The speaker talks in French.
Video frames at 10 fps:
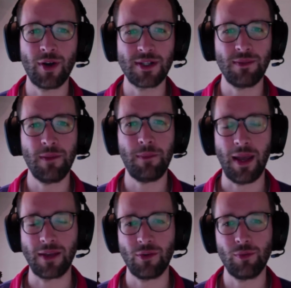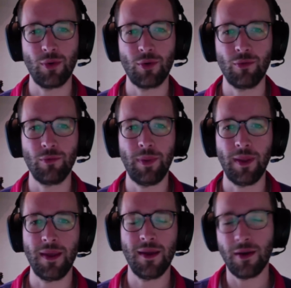accepter par exemple que vous
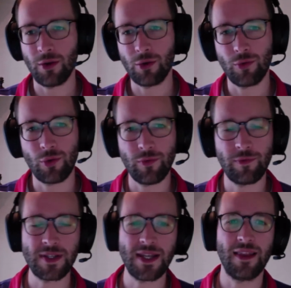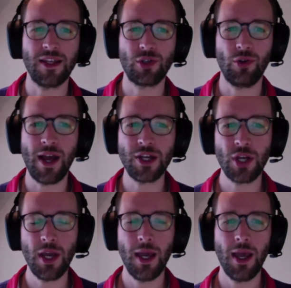payez, euh, que, vous fassiez un échelonnage.